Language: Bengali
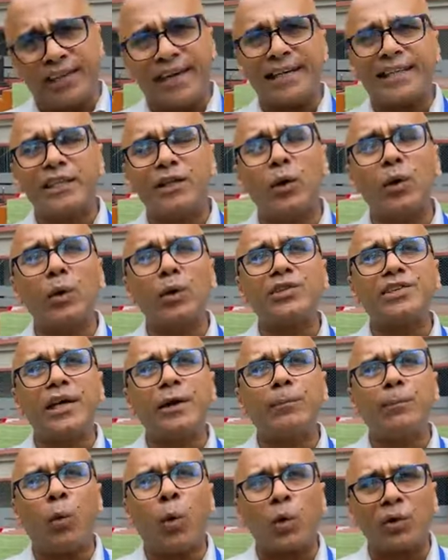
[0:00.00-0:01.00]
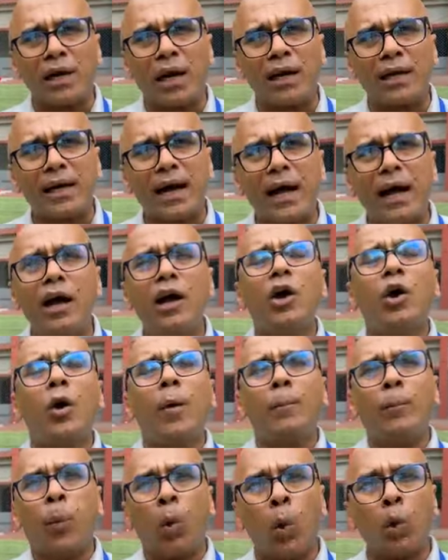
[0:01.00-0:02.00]
সেটি হলো যে ভোটাররা
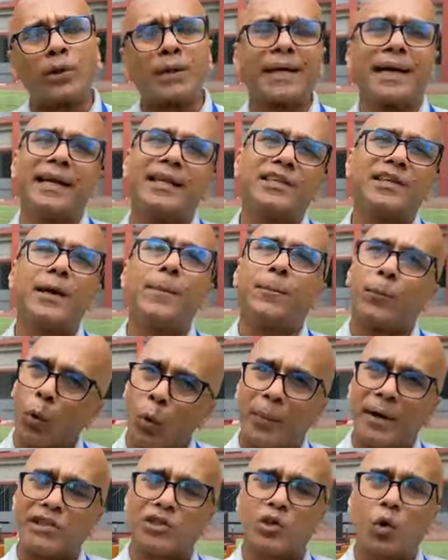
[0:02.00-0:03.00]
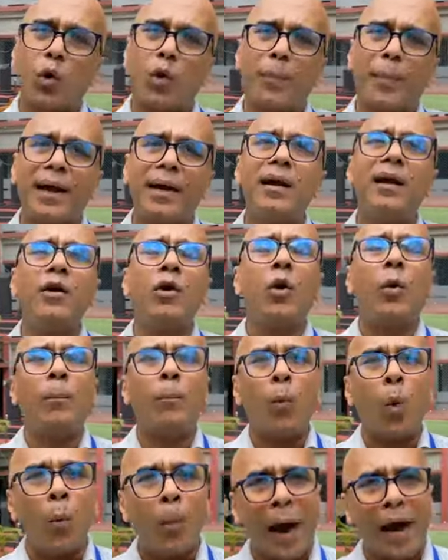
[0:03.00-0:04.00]
ভোট কেন্দ্রে প্রবেশ করবেন
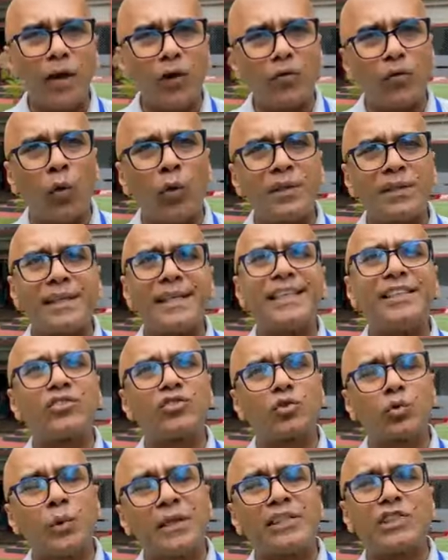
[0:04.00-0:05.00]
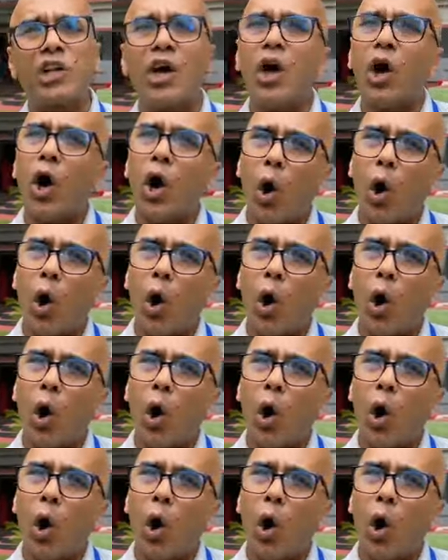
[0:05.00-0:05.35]
মোবাইল ফোনটি সুইচ